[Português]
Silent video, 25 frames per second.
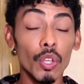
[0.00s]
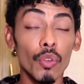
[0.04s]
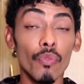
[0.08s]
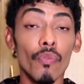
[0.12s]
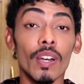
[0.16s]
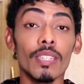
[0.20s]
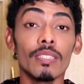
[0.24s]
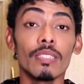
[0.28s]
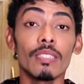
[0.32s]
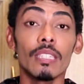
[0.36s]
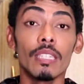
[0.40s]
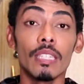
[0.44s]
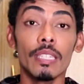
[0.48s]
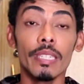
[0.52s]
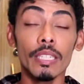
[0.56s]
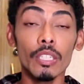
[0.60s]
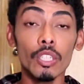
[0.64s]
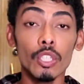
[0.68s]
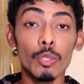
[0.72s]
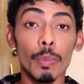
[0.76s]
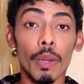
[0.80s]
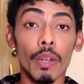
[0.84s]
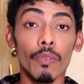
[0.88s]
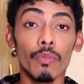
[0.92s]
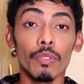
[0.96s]
que
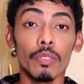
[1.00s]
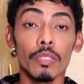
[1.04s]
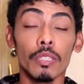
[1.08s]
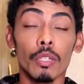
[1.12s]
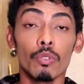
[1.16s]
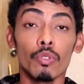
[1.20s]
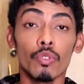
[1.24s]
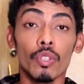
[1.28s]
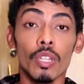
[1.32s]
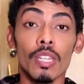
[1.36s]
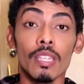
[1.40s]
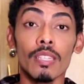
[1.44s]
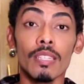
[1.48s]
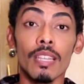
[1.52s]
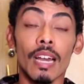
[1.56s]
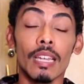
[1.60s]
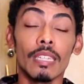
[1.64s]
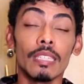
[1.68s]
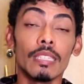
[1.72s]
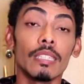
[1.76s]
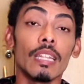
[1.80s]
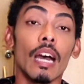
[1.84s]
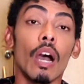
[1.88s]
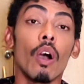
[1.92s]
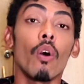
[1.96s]
facilite para você utilizar
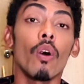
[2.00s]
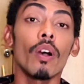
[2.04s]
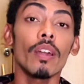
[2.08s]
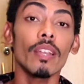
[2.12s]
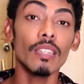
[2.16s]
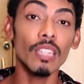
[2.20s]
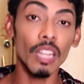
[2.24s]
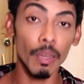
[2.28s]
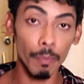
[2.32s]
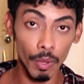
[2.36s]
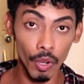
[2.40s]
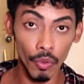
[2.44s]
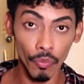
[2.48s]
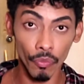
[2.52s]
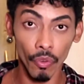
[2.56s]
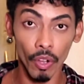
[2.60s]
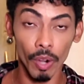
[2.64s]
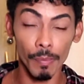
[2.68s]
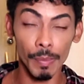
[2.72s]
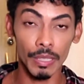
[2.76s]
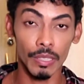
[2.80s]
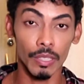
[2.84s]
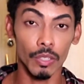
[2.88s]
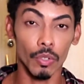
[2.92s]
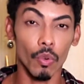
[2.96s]
ali na hora da
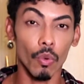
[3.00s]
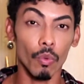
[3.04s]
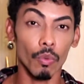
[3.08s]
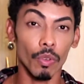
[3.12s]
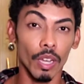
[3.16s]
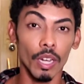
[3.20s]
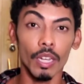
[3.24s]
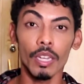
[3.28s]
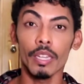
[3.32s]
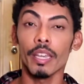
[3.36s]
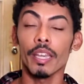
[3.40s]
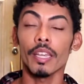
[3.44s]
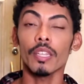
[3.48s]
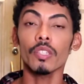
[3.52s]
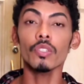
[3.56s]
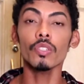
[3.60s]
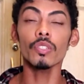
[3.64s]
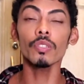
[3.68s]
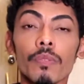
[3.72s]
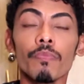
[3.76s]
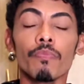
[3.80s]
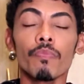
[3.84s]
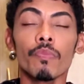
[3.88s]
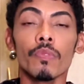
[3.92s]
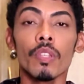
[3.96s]
performance com o
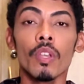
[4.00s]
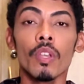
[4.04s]
cliente